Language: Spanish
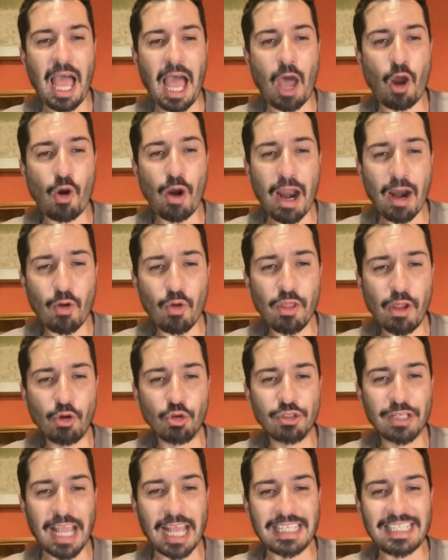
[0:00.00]
A lo largo de
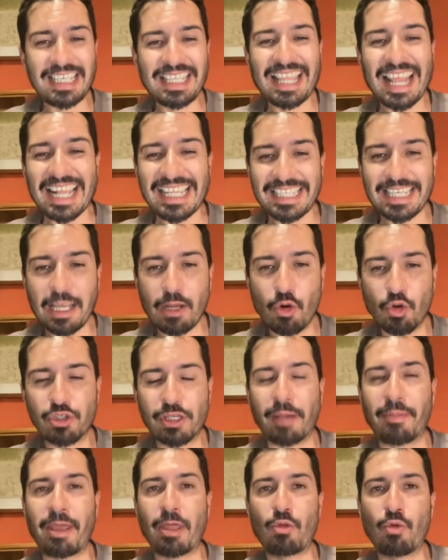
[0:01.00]
los casi tres siglos
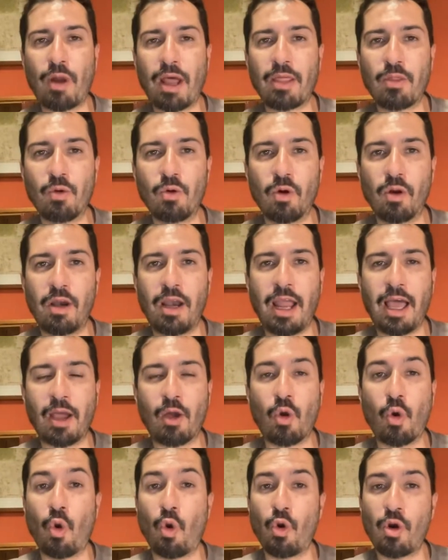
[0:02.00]
que había durado
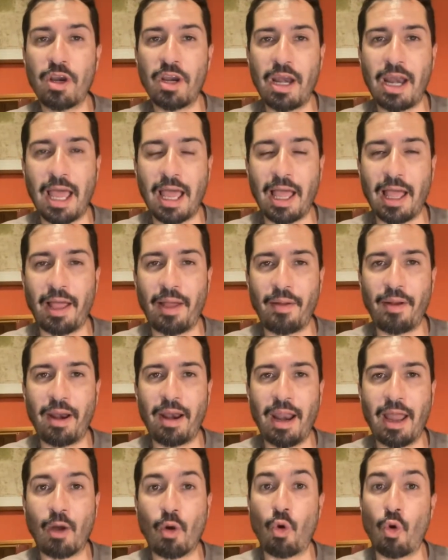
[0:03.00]
la,
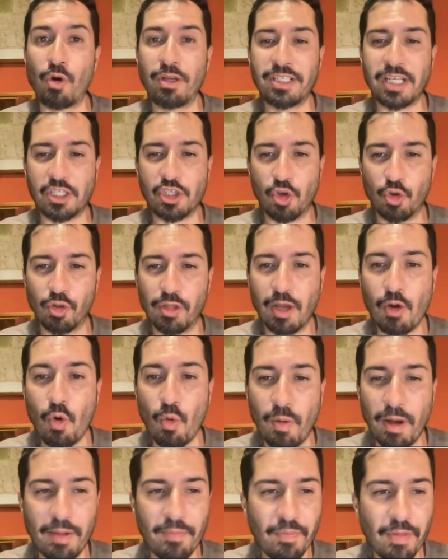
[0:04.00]
colonización de
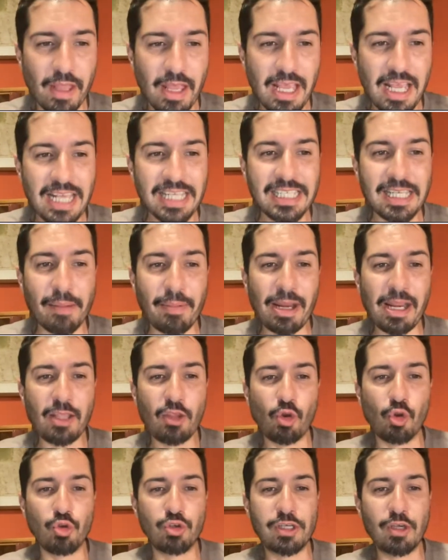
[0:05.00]
Cuba, se habían
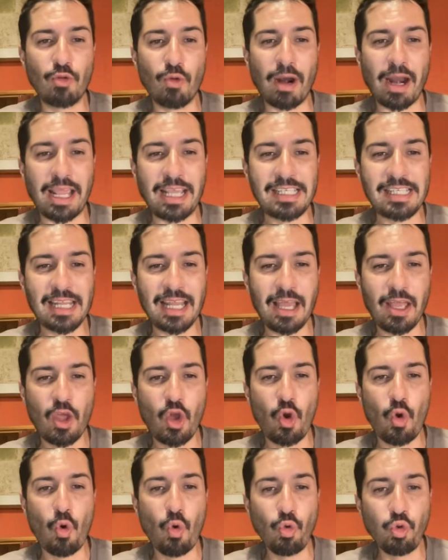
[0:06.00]
introducido a la isla
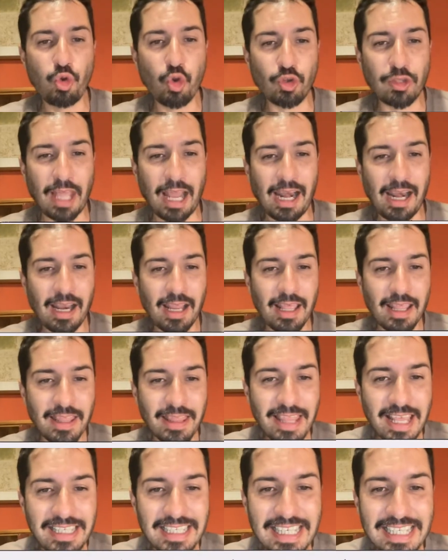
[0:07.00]
un total
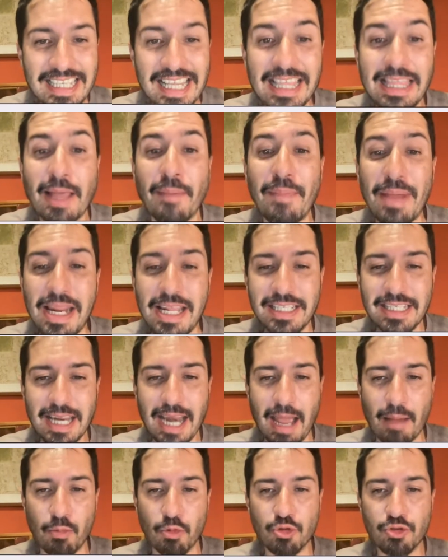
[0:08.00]
de 60.000
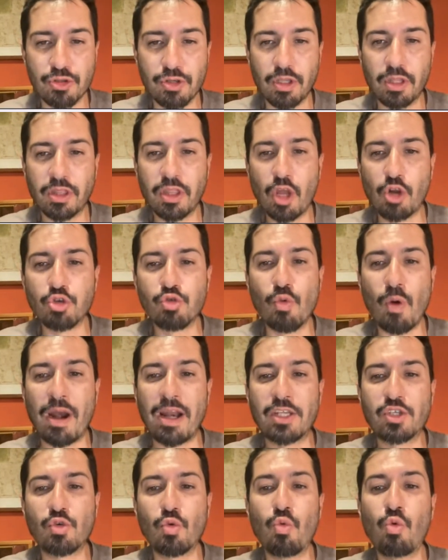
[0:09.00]
esclavos, de los
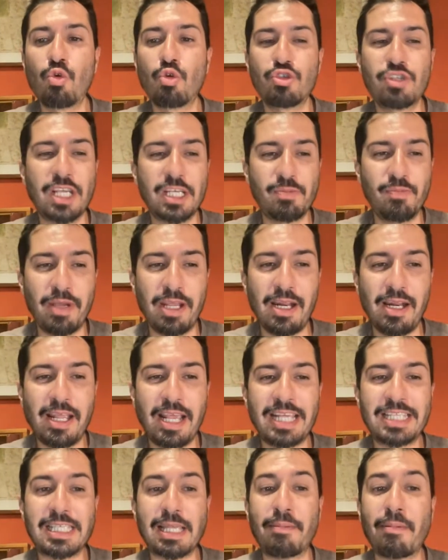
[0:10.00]
cuales unos 10.000
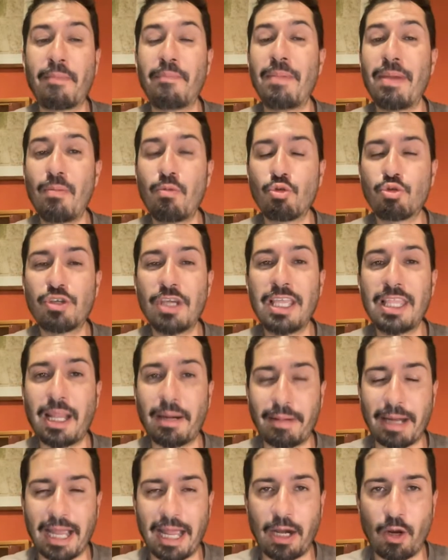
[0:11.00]
estaban vivos y
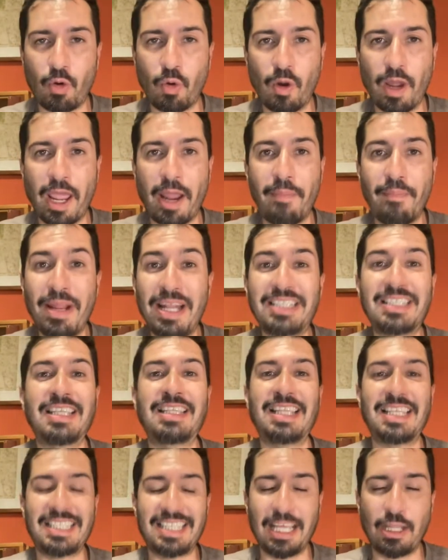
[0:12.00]
trabajando en
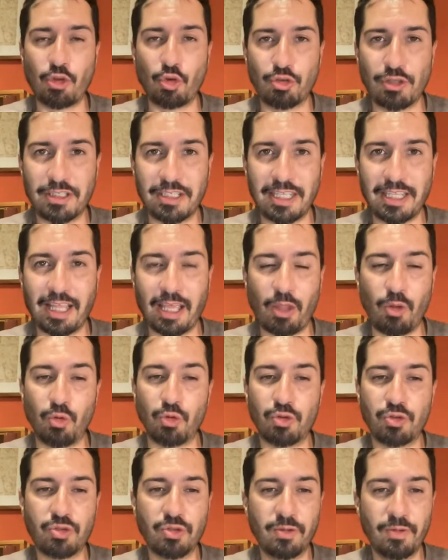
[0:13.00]

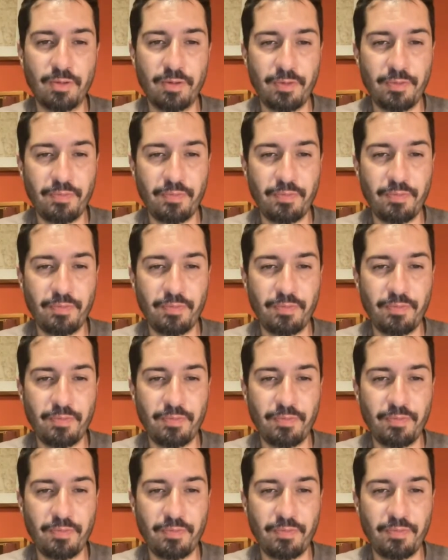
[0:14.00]
1762.